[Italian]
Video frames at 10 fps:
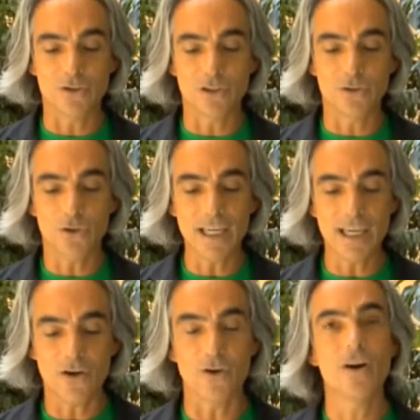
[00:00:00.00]

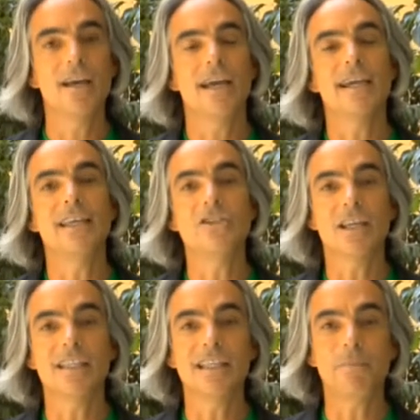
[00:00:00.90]
Teodorico e dei
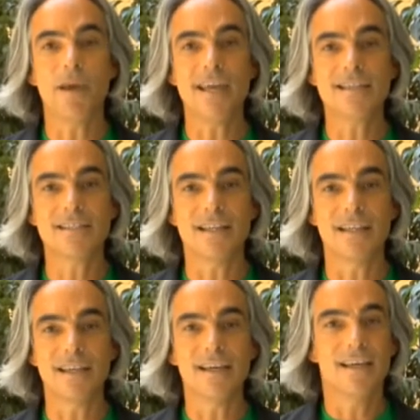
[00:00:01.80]
giardini
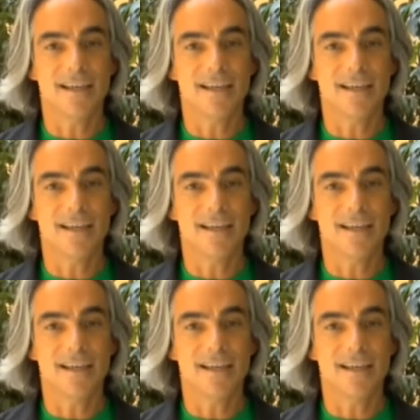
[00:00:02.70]
pensili